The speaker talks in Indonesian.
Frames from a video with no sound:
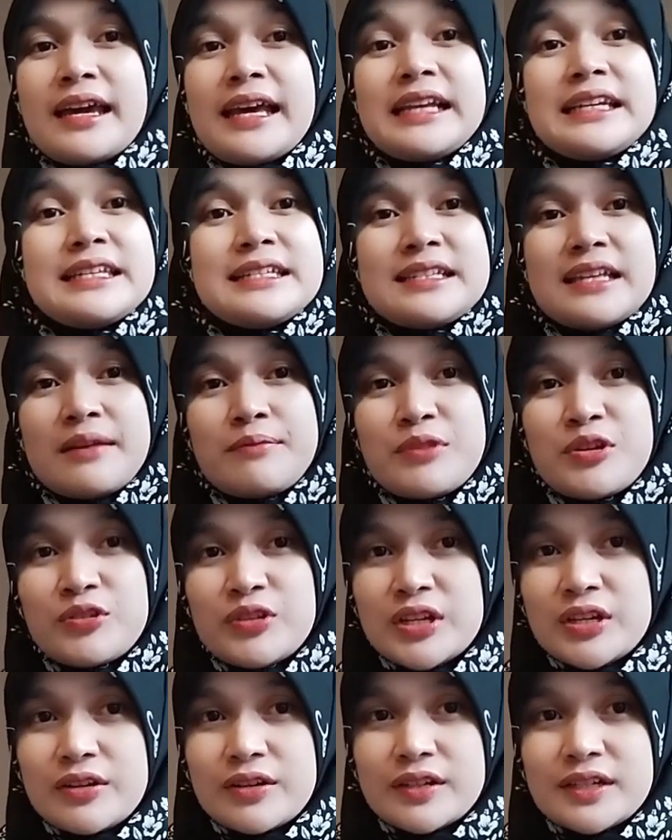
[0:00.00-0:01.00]
Elisa
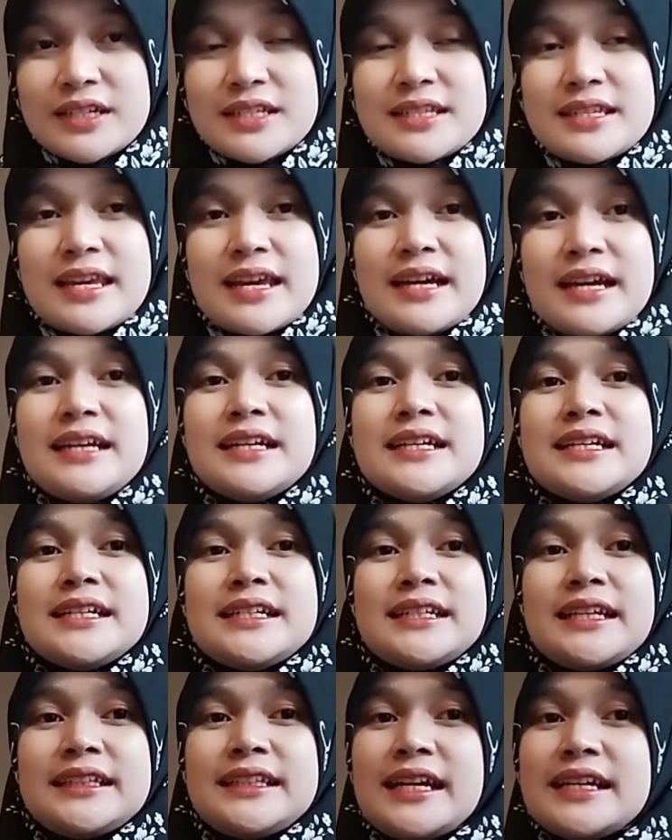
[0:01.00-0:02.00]
Beauty Course ya.
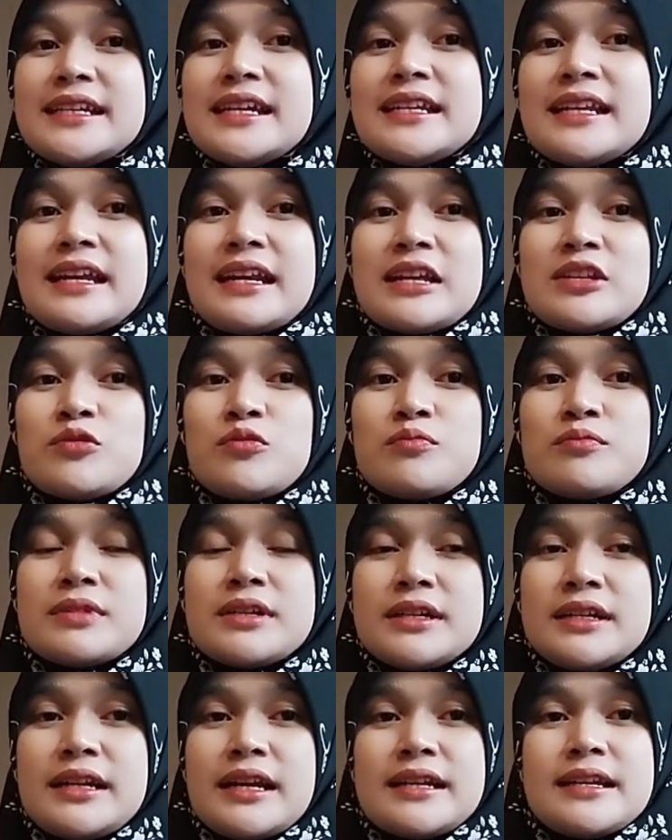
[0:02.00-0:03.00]
Nanti ada
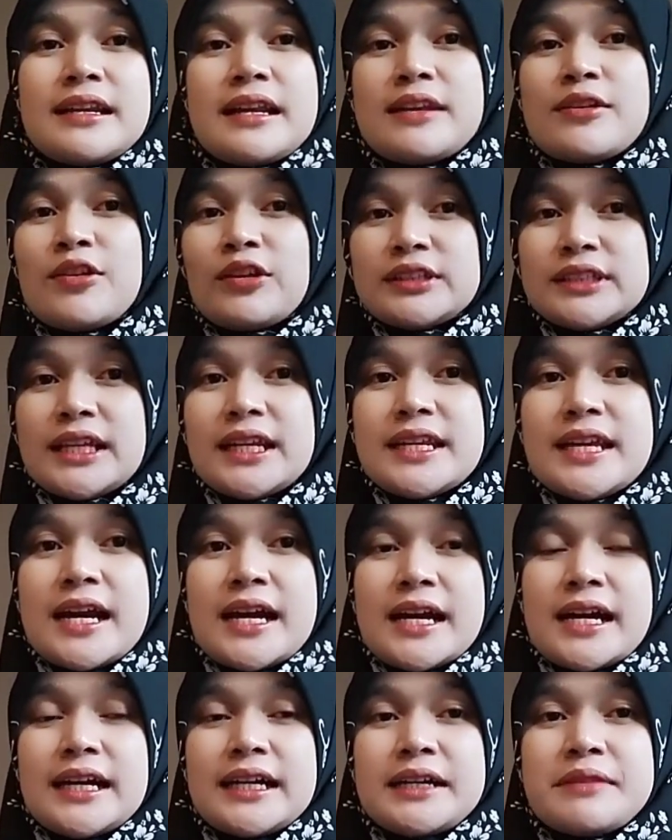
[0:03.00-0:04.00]
narasumber, ada dokter yang
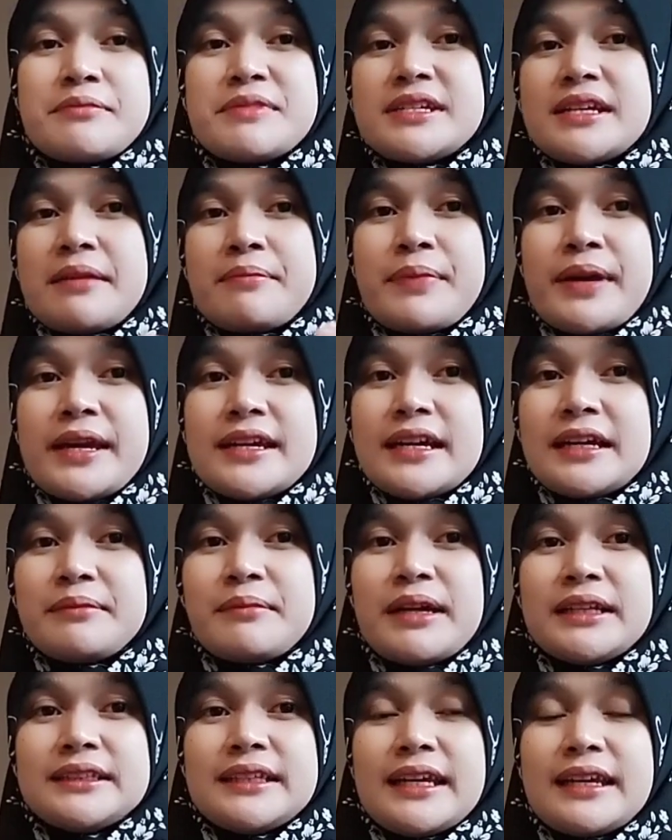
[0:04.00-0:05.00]
akan menyampaikan
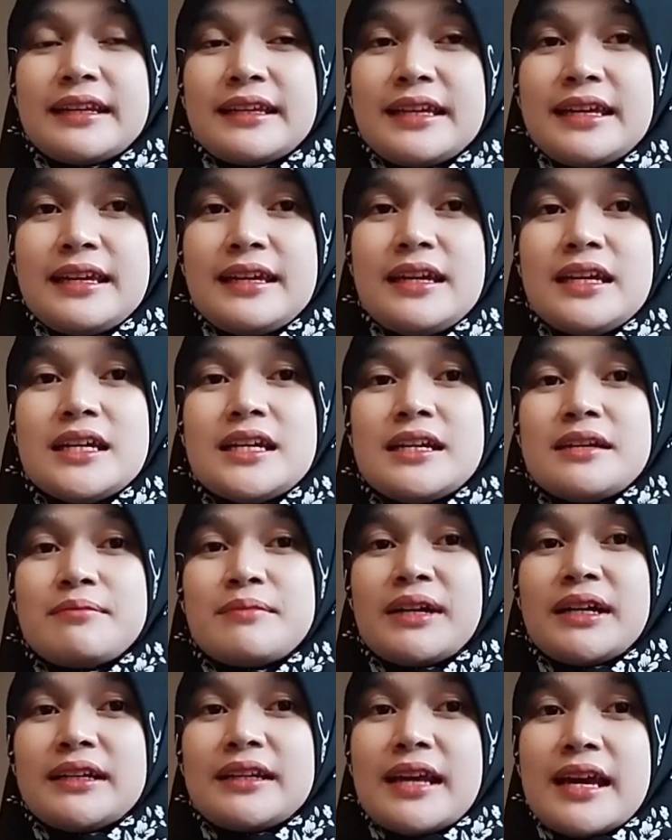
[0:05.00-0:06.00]
materi
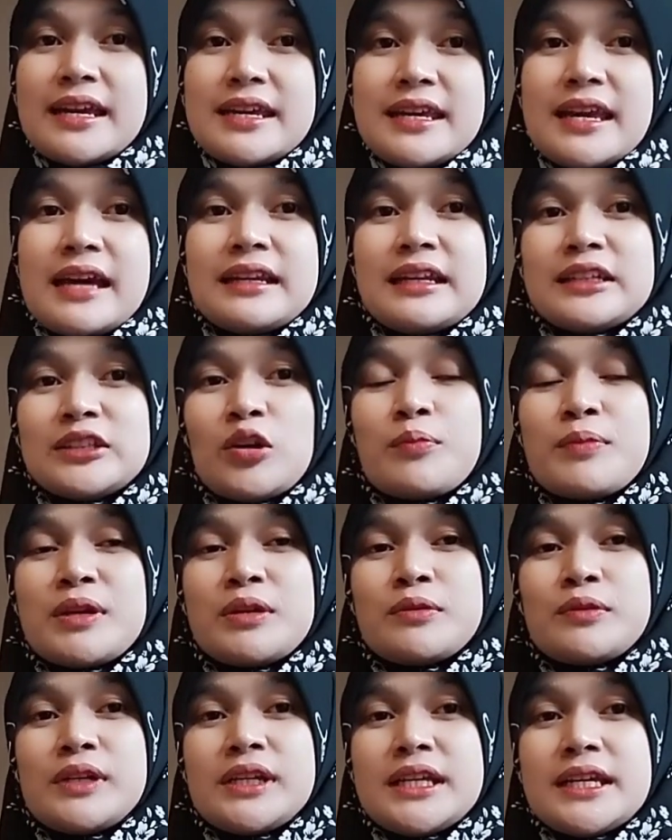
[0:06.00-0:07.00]
mengenai anatomi
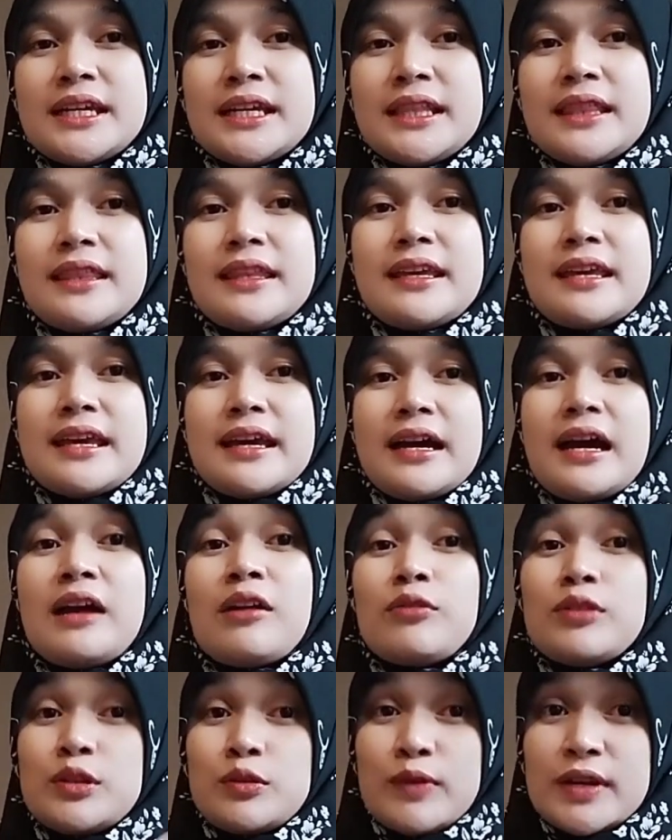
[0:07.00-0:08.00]
kulit ya,
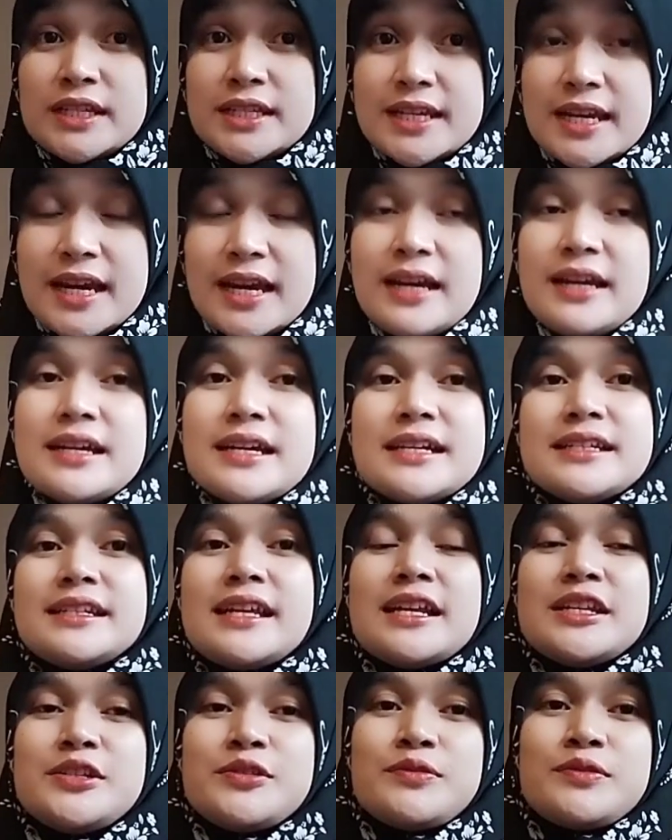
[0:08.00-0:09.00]
kulit wajah
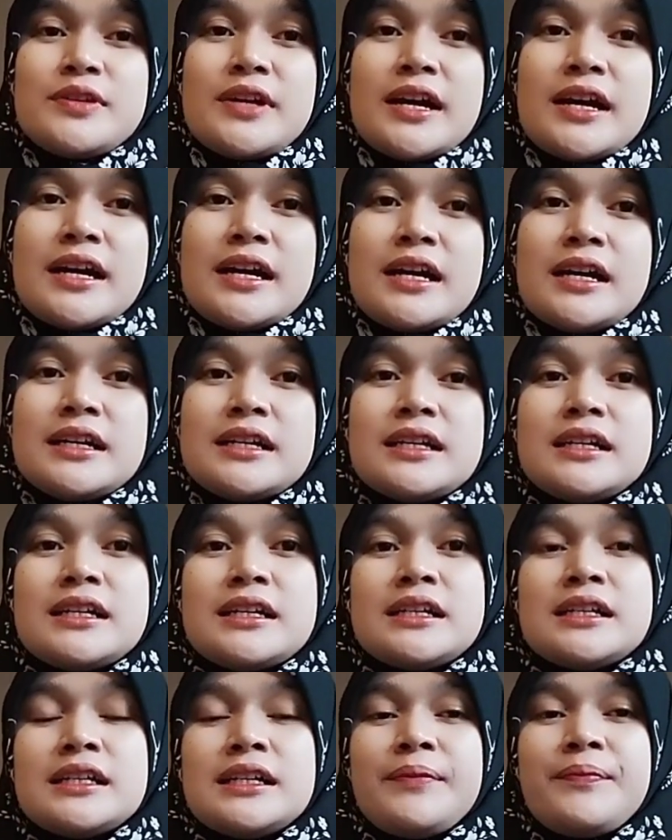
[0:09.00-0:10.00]
dan juga
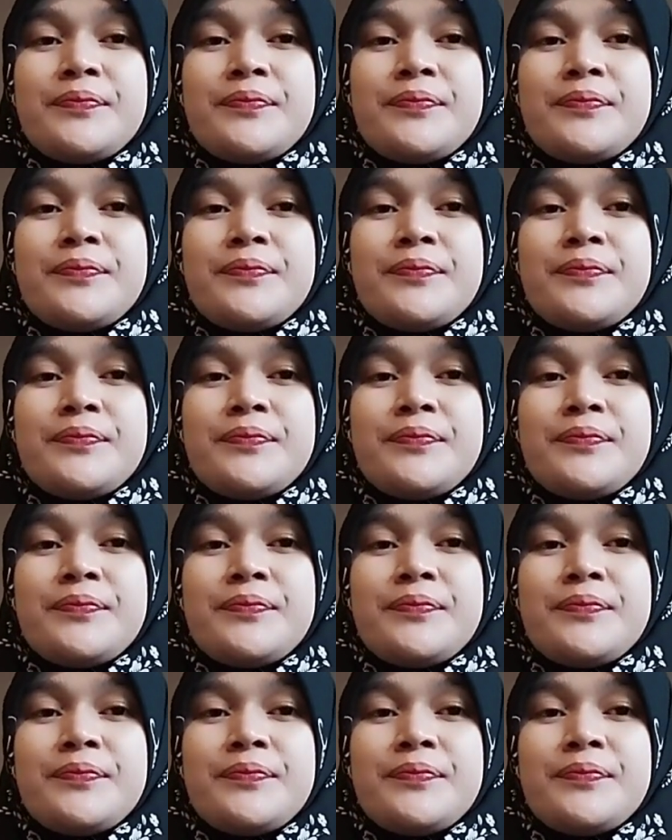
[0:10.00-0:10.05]
uh,